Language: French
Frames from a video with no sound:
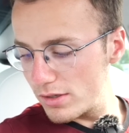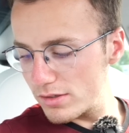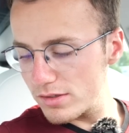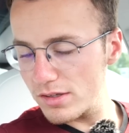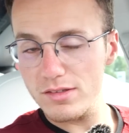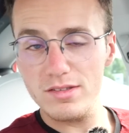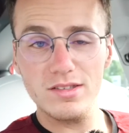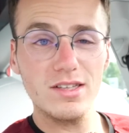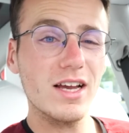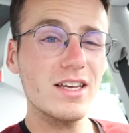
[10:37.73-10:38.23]

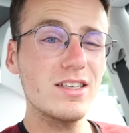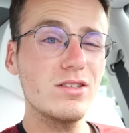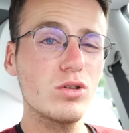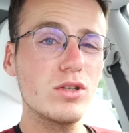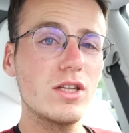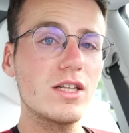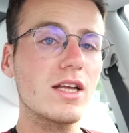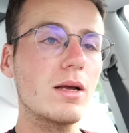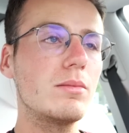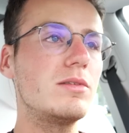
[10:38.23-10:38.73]
Ça, ça risque
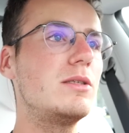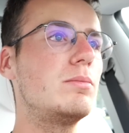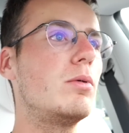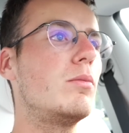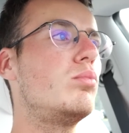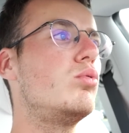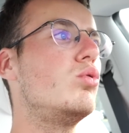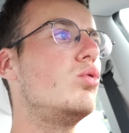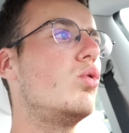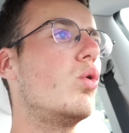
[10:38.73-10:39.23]
d'être un petit peu
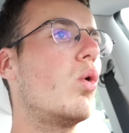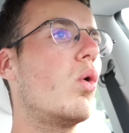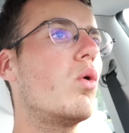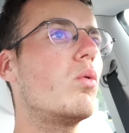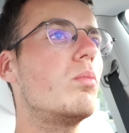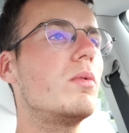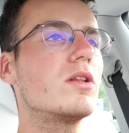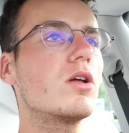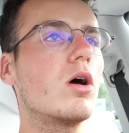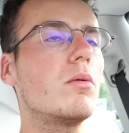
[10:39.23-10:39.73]
plus long.
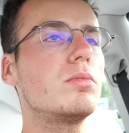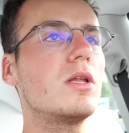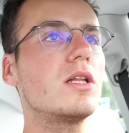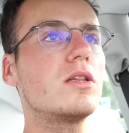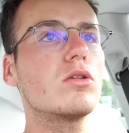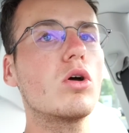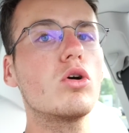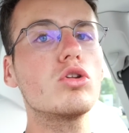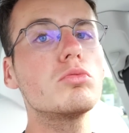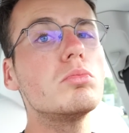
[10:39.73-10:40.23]
On mettra
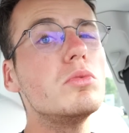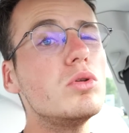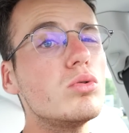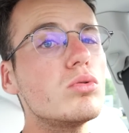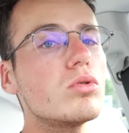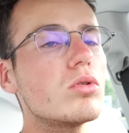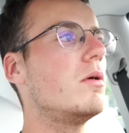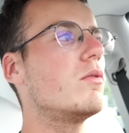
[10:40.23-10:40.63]
peut-être 30 minutes.